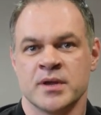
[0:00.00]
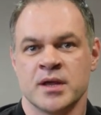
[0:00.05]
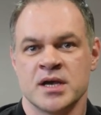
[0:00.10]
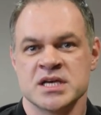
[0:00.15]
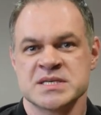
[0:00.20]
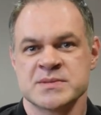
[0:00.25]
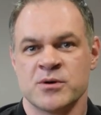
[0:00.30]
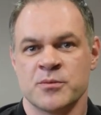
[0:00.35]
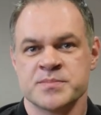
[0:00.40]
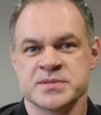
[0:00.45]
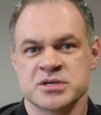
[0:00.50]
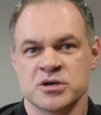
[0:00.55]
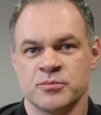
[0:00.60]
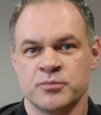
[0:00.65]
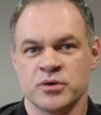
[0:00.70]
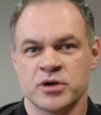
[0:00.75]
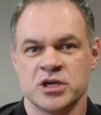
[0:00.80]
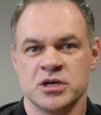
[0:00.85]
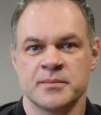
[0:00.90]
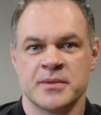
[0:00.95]
Essa é uma opção um
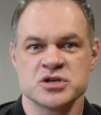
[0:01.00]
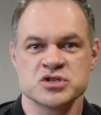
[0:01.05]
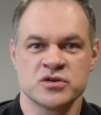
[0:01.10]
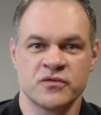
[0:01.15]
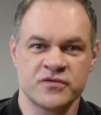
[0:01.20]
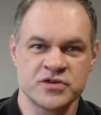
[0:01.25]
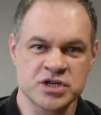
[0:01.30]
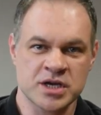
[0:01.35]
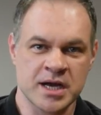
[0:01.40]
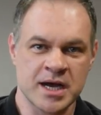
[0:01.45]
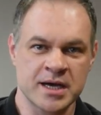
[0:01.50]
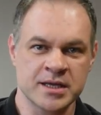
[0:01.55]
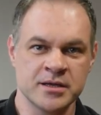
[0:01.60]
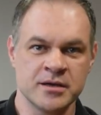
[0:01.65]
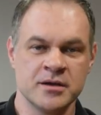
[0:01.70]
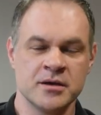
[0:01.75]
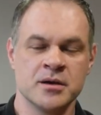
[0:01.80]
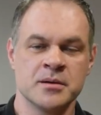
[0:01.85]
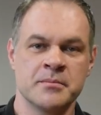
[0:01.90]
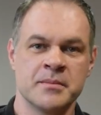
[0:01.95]
pouquinho mais
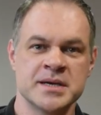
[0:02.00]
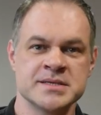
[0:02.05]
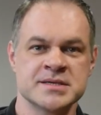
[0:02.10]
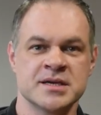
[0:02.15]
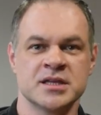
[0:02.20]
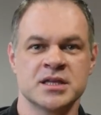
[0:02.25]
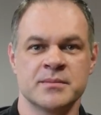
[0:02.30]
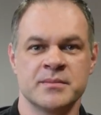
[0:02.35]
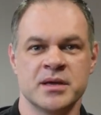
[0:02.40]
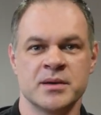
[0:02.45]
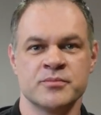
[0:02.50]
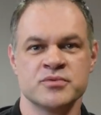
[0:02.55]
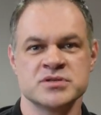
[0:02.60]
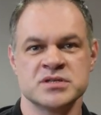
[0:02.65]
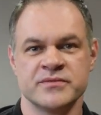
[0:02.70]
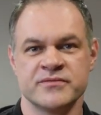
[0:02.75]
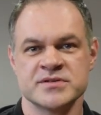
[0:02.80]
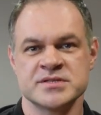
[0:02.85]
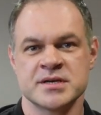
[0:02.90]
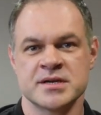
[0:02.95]
sofisticada, mas que também é
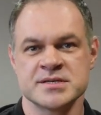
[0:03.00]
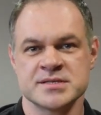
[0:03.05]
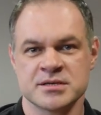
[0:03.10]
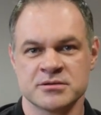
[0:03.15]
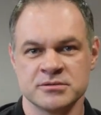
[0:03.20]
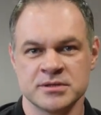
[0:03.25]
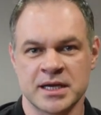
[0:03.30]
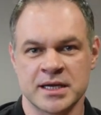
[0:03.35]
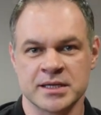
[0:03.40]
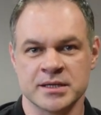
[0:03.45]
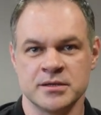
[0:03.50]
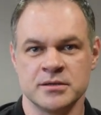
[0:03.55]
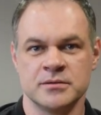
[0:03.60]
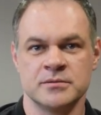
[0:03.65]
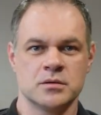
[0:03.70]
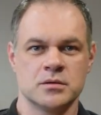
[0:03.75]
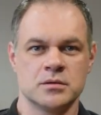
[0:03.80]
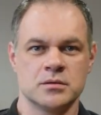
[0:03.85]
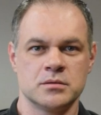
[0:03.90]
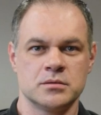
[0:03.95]
possível ser executada.
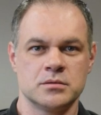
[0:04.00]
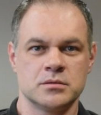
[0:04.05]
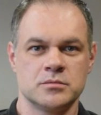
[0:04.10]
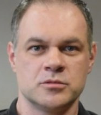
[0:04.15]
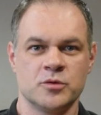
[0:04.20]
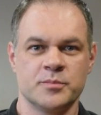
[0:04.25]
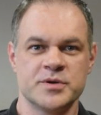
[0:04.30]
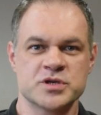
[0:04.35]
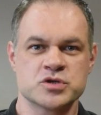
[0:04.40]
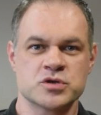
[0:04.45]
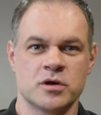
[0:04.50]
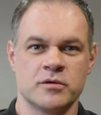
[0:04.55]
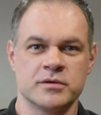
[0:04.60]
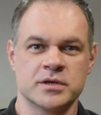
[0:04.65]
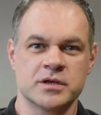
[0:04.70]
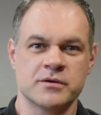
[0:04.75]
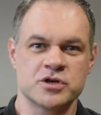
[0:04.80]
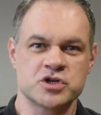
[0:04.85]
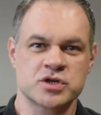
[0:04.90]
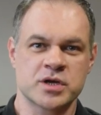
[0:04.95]
Bom, pessoal,
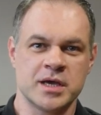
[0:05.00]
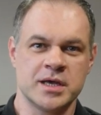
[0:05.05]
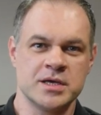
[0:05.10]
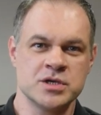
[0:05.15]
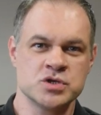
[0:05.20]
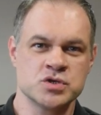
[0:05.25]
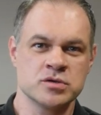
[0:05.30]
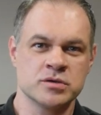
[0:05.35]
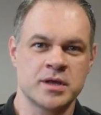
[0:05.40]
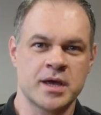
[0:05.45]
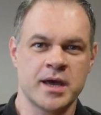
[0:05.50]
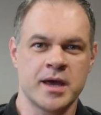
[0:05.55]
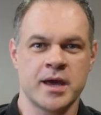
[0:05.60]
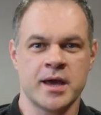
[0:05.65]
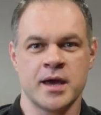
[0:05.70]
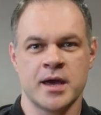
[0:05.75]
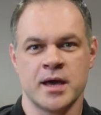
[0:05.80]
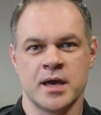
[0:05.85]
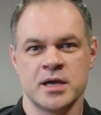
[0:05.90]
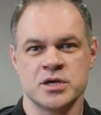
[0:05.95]
então acho que é isso,
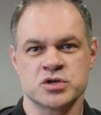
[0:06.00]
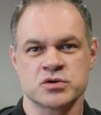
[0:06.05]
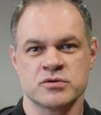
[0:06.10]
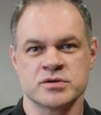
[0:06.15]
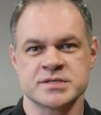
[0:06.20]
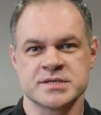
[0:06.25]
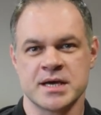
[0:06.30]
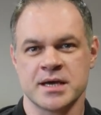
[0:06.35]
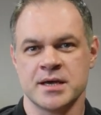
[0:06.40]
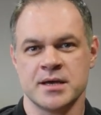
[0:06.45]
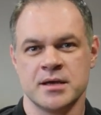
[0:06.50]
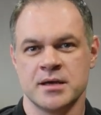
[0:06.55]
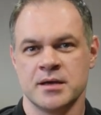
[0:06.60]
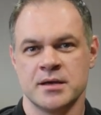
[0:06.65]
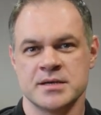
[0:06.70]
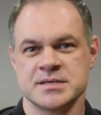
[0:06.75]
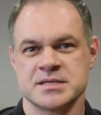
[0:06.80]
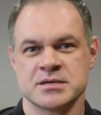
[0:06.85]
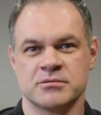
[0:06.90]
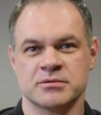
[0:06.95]
né? É, a gente consegue
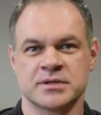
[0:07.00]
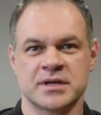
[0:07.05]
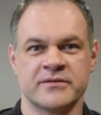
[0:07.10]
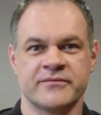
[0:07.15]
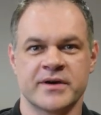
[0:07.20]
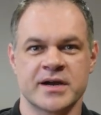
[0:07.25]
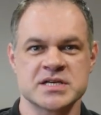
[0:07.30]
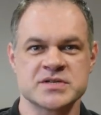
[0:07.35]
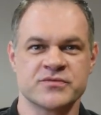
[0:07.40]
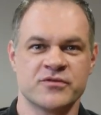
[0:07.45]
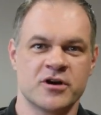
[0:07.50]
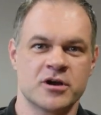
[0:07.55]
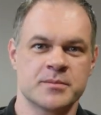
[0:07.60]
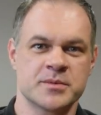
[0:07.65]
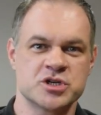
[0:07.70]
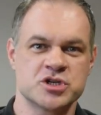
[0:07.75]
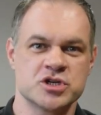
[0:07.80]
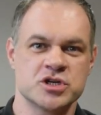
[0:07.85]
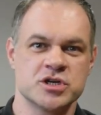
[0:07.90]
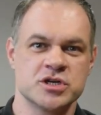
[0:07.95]
executar várias
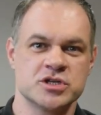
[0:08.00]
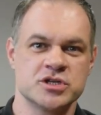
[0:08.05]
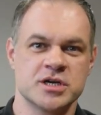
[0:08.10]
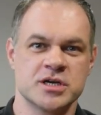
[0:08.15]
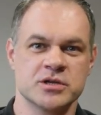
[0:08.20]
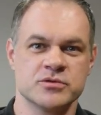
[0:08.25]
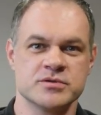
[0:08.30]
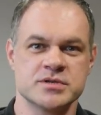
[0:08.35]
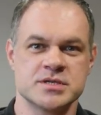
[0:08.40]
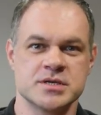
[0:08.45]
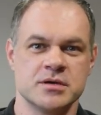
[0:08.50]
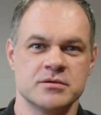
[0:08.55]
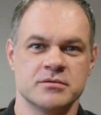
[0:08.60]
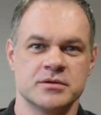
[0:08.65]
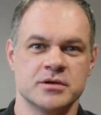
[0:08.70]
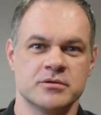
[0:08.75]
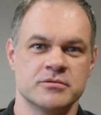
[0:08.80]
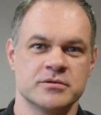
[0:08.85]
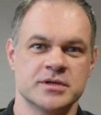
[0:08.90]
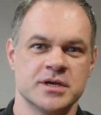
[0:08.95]
formas de, de reduzir,
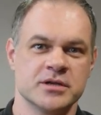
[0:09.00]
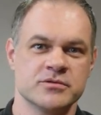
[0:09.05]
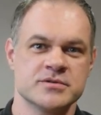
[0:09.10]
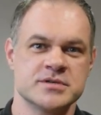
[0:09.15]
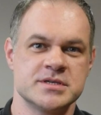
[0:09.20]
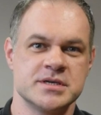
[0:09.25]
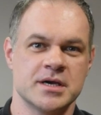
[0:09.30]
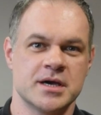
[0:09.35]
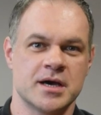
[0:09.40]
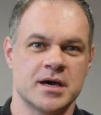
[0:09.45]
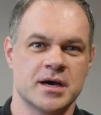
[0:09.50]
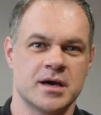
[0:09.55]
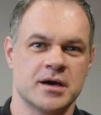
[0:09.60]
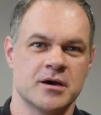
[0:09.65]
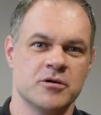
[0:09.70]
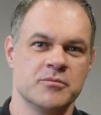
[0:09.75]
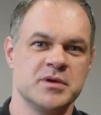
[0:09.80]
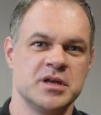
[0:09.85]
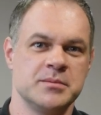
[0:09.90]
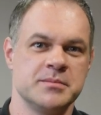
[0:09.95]
de, de reduzir a,
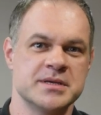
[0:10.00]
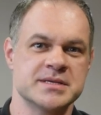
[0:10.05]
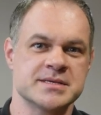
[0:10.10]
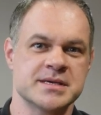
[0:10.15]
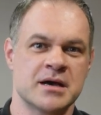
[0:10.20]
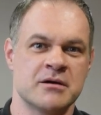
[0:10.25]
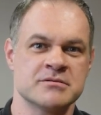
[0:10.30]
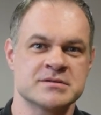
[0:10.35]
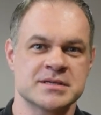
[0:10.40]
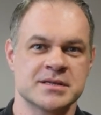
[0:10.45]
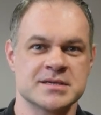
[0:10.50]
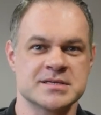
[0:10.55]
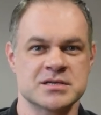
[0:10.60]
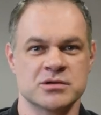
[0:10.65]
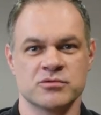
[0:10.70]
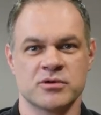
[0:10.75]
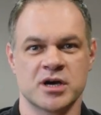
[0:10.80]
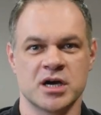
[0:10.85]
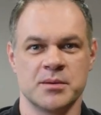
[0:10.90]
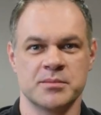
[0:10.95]
ou minimizar a oscilação
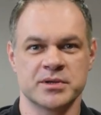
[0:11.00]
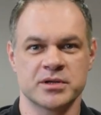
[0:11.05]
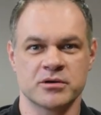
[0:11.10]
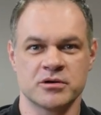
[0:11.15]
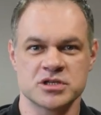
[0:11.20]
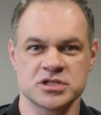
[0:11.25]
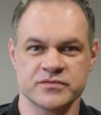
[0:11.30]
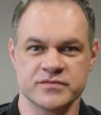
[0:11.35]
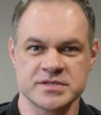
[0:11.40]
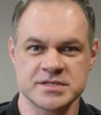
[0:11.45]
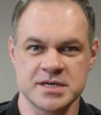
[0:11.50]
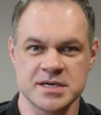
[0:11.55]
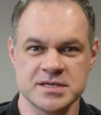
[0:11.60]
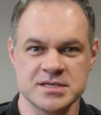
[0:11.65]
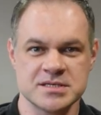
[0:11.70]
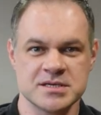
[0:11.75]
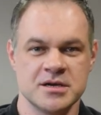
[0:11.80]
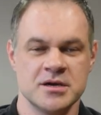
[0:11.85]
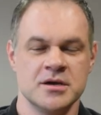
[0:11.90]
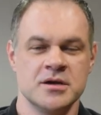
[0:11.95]
do câmbio no negócio de
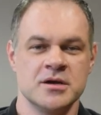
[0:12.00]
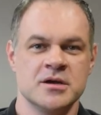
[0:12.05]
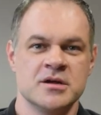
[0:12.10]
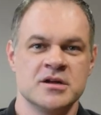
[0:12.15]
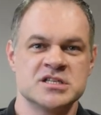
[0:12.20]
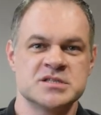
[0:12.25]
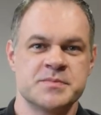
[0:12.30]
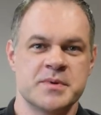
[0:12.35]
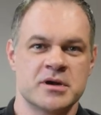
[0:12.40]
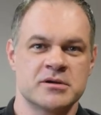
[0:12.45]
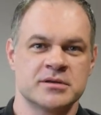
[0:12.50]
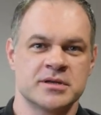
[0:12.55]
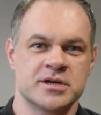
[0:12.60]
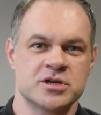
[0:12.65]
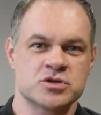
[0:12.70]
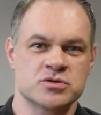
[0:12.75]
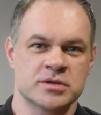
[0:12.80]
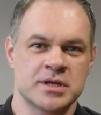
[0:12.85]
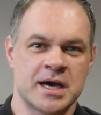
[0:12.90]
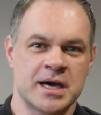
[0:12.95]
vocês. Espero ter
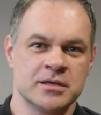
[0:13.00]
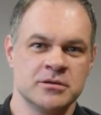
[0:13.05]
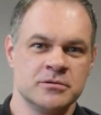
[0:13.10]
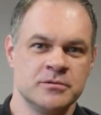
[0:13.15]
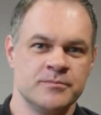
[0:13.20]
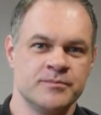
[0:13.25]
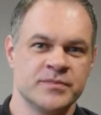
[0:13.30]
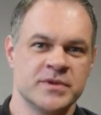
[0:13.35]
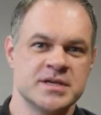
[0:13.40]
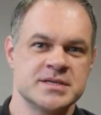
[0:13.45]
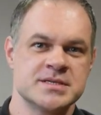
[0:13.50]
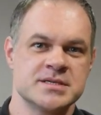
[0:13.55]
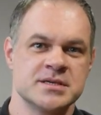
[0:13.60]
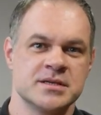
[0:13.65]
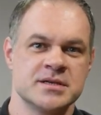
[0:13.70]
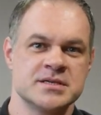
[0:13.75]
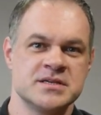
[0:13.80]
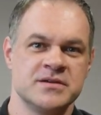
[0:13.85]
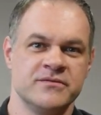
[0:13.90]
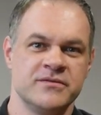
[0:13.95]
ajudado nesse,
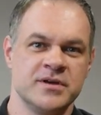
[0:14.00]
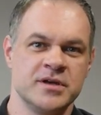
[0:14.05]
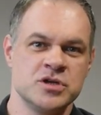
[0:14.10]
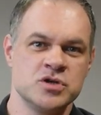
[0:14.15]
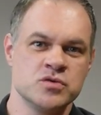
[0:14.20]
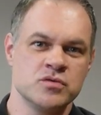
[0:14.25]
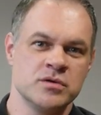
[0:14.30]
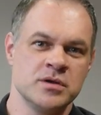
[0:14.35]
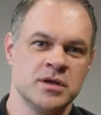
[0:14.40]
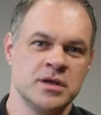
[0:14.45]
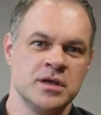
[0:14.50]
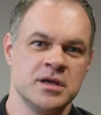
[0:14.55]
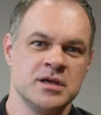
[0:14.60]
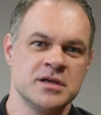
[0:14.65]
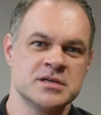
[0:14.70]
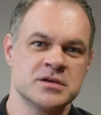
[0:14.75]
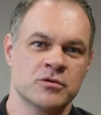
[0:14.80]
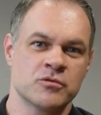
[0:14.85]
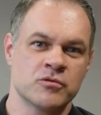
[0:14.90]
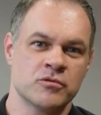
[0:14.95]
nesse vídeo
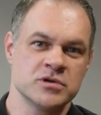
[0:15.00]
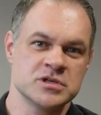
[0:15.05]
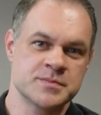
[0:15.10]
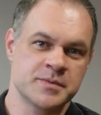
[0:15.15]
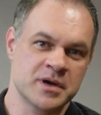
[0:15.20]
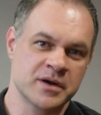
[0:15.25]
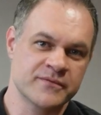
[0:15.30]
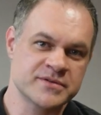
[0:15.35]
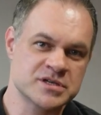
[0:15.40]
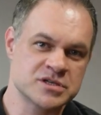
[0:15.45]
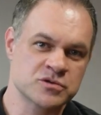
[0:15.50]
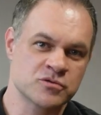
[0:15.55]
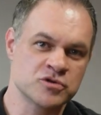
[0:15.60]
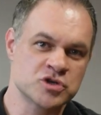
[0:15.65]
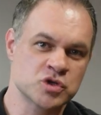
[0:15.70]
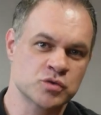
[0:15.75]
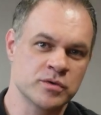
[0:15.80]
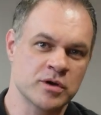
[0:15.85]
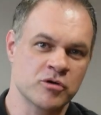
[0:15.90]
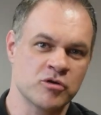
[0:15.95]
e espero que vocês
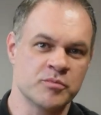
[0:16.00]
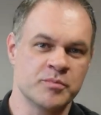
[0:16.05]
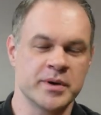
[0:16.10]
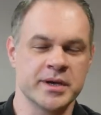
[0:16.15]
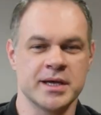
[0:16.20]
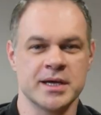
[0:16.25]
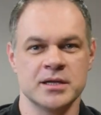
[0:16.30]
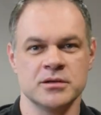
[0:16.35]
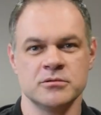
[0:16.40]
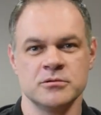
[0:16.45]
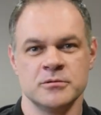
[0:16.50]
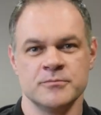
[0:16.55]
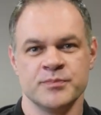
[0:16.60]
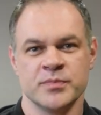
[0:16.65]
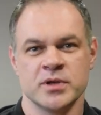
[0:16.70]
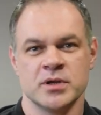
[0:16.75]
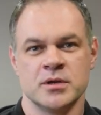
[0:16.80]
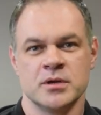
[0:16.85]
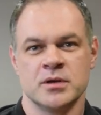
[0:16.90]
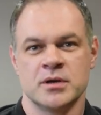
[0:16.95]
continuem acompanhando
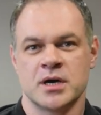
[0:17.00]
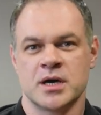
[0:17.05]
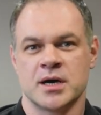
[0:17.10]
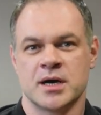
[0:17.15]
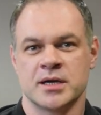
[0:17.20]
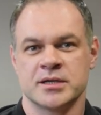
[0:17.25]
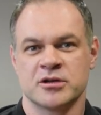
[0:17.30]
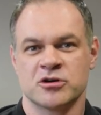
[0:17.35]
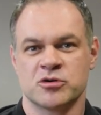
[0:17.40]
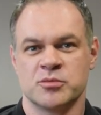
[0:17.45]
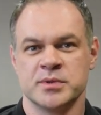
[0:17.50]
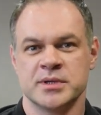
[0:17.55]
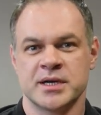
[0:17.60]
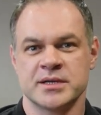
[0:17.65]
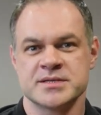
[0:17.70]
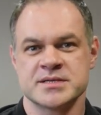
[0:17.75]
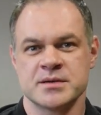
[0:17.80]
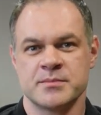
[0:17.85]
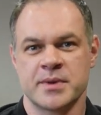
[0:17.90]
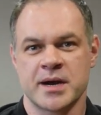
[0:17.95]
ah, na
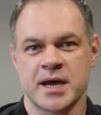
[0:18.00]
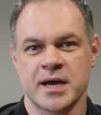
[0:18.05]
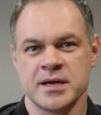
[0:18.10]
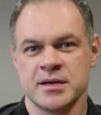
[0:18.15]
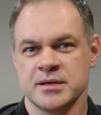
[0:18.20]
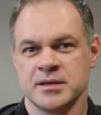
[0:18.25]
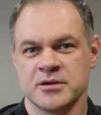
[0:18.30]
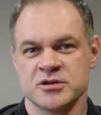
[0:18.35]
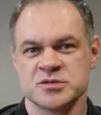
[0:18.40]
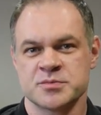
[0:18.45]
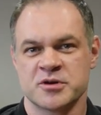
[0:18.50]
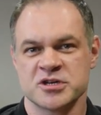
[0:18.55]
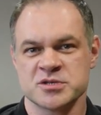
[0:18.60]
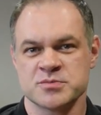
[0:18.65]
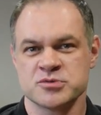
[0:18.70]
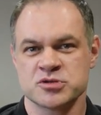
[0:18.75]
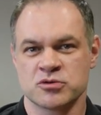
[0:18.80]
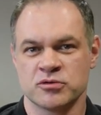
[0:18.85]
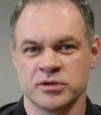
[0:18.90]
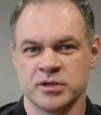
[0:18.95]
comunidade Sebrae né, os
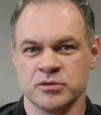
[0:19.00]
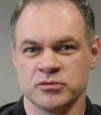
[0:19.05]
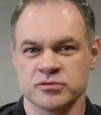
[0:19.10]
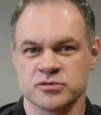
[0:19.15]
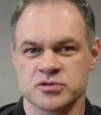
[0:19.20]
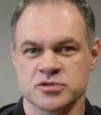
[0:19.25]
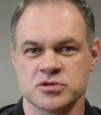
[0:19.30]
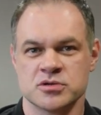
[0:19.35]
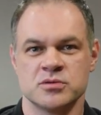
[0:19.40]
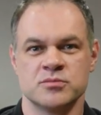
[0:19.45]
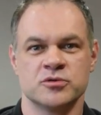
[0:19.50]
próximos conteúdos.